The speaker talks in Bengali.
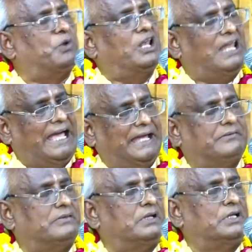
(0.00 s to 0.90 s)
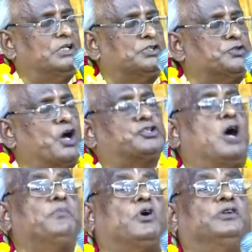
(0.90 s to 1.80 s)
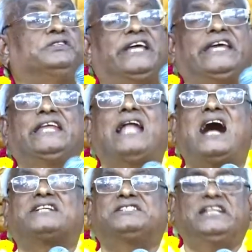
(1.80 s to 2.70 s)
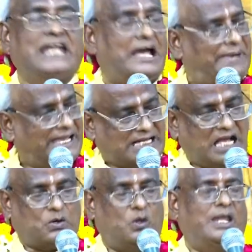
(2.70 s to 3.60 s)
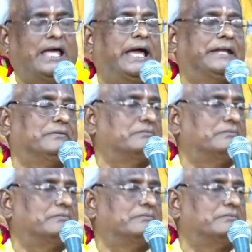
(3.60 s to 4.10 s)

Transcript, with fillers: বললেন দশম খণ্ডে রাসলীলা ব্যাখ্যা করলেন